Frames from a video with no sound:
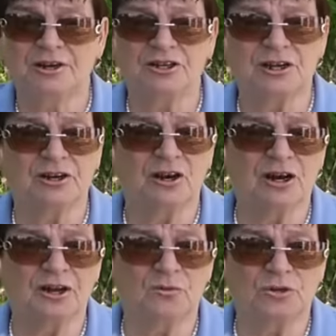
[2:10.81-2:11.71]
Не знаю,
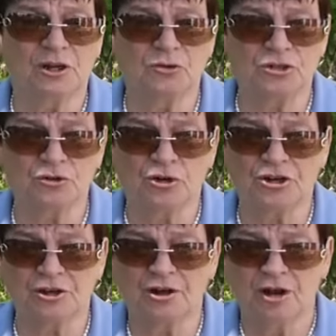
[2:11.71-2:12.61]
как им удалось, но
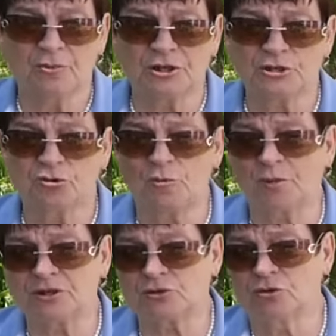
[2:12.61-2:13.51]
они
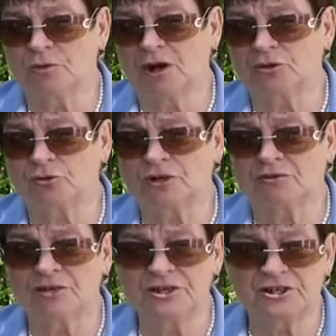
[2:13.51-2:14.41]
ползком-ползком
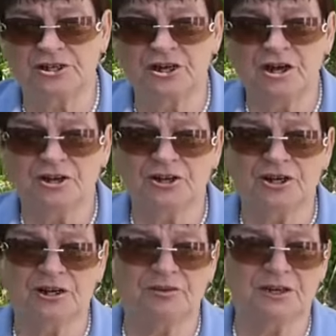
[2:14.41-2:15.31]
оттуда вылезли и
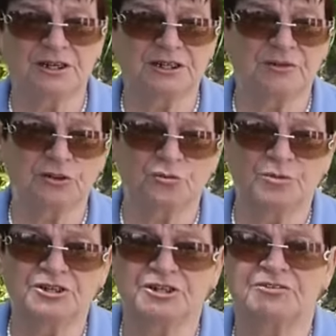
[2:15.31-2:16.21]
договорились в
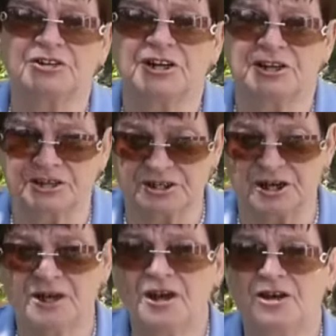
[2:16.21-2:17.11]
одном месте
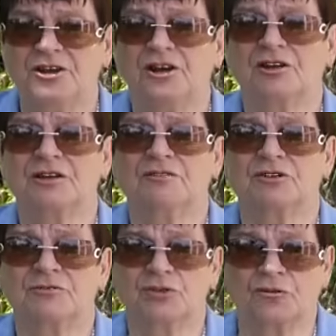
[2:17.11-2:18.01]
встретиться. И когда
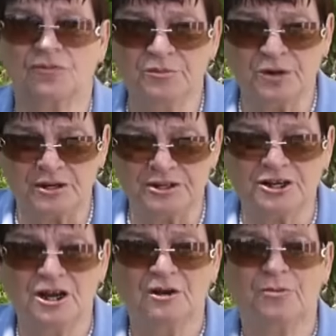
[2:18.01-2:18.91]
уже все
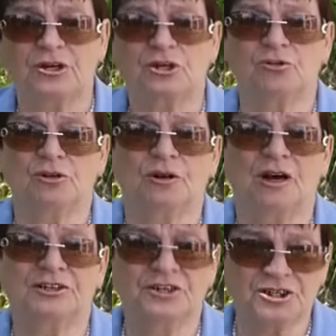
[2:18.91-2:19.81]
выбрались, пришел
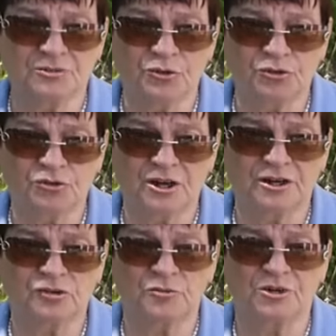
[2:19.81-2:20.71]
отец мой туда,
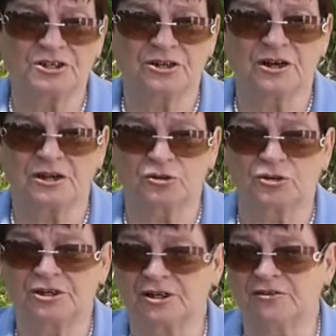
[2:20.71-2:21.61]
на то место, на
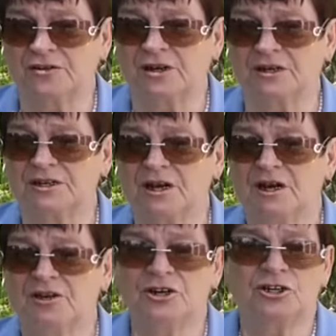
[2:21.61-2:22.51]
которое договорились,
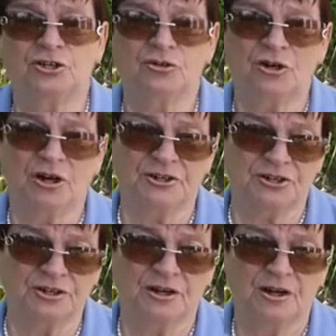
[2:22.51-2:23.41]
и еще
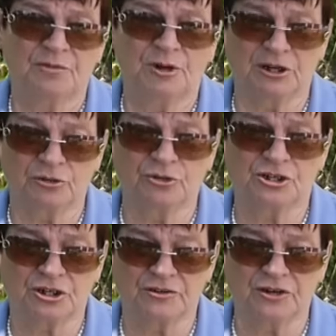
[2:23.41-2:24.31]
один молодой
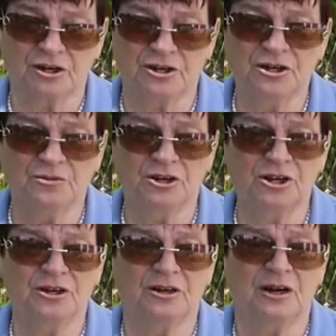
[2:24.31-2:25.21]
человек. И,
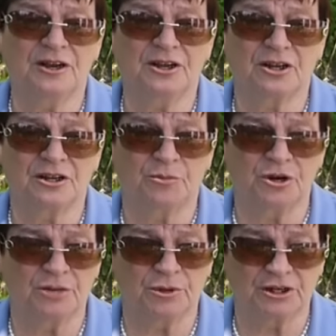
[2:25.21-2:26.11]
и они тогда
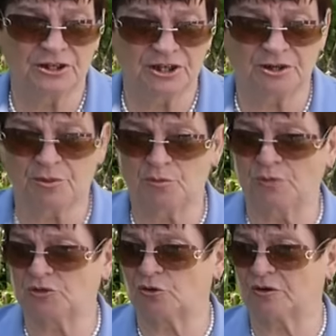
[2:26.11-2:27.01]
были молодые, это,
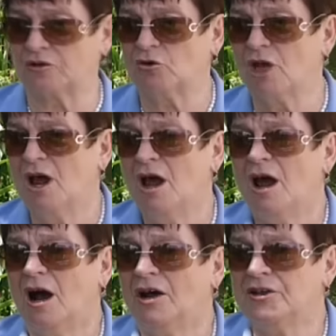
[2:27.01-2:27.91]
по-моему, 42-й.
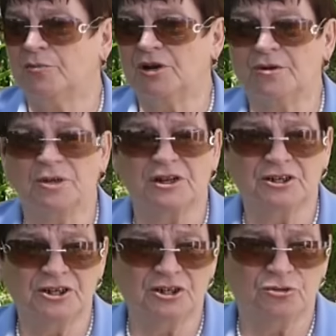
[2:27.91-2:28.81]
Они были
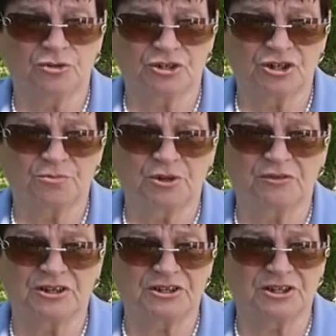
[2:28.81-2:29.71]
молодые очень, по
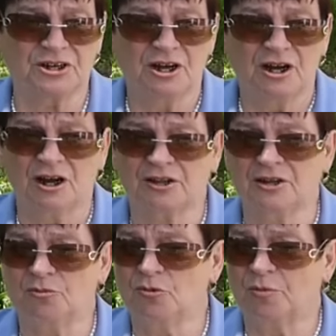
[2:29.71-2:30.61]

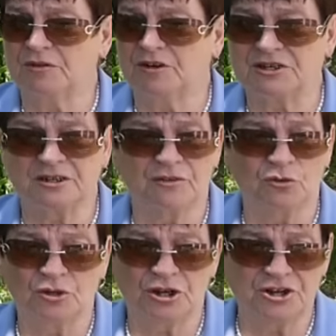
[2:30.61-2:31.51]
21, по 22
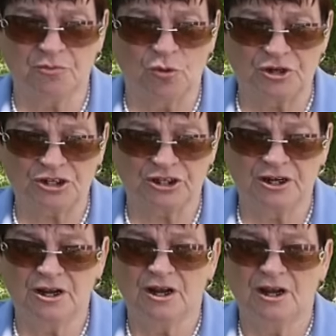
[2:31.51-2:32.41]
года, не больше.
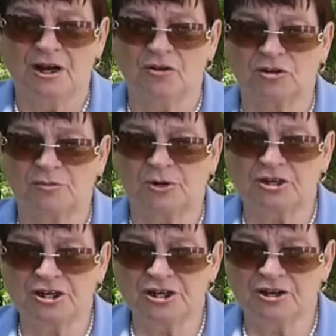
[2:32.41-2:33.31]
Вот,
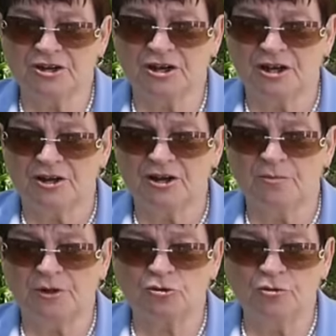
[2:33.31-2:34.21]
пришли они,
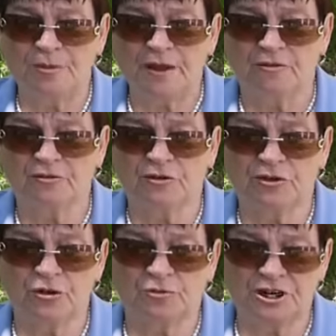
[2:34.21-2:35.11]
и потом
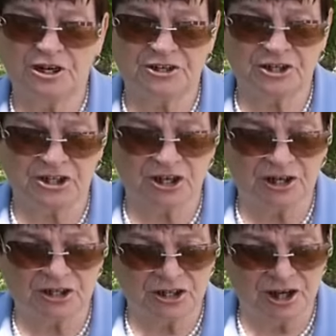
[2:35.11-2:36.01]
вдвоем этих
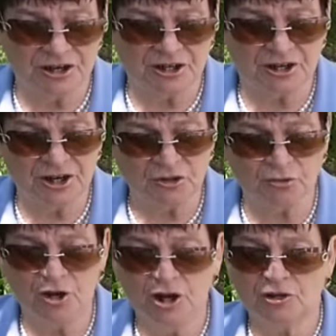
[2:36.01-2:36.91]
ждали, ждали, их
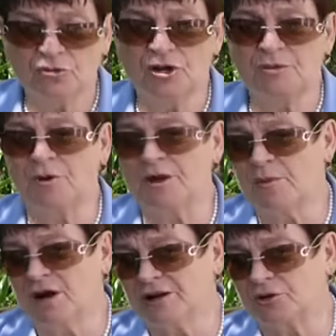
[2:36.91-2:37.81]
нету. То ли
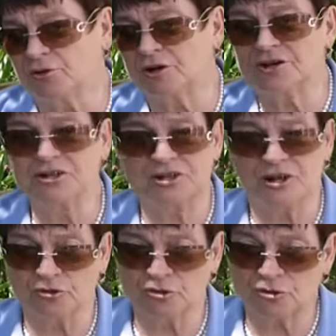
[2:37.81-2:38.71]
поймали, то ли не
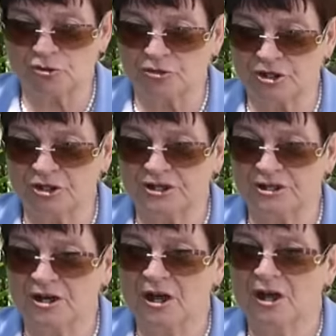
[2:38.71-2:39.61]
знаю, что
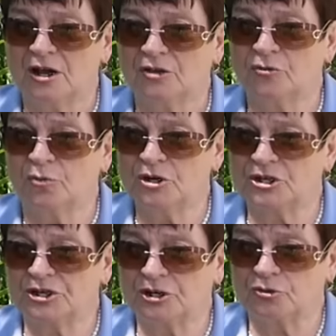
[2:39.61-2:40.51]
случилось. Но
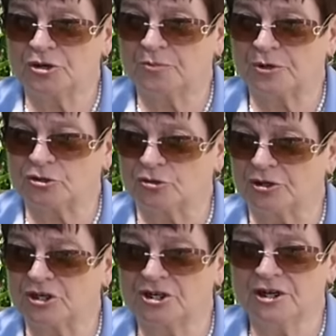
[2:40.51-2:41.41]
больше никто не пришел.
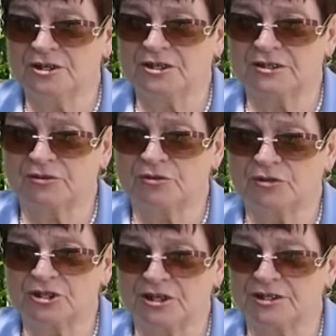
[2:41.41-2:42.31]
Дождали до
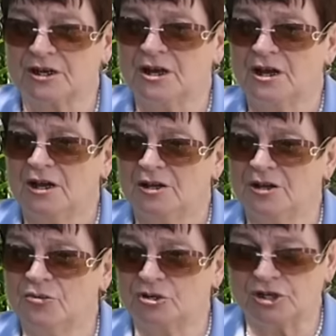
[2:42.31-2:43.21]
своего часа
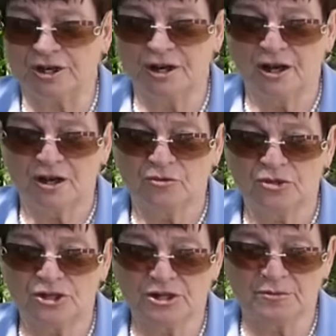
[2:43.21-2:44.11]
и ушли.
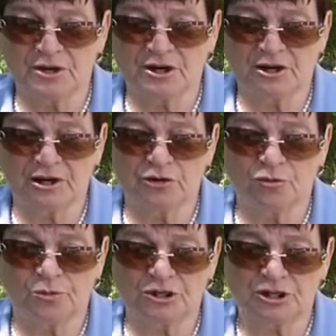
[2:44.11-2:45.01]
Ушли там на
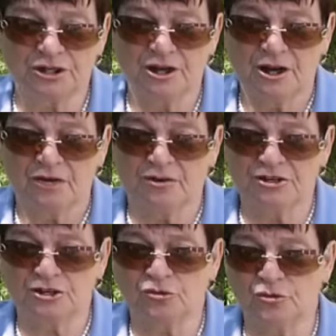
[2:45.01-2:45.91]
окраину, пришли в
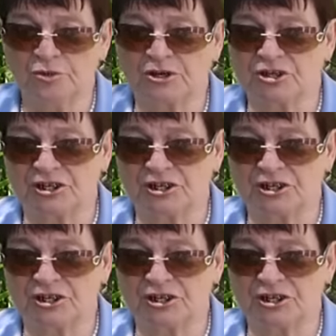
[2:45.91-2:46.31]
один домик.